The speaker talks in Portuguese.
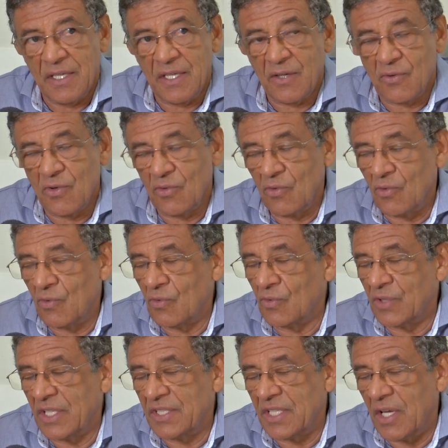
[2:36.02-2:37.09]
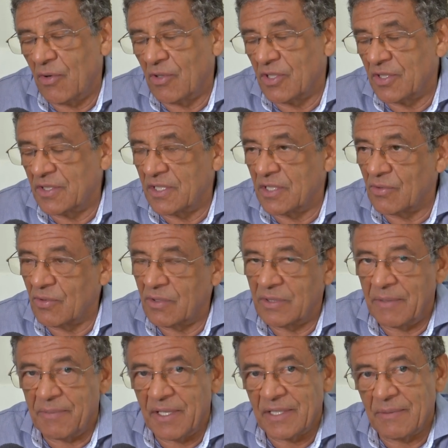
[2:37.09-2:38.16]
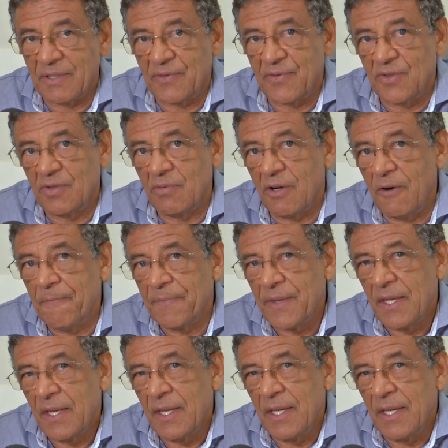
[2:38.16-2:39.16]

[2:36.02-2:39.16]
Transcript: e com o Daniel, nosso diretor do departamento de futebol,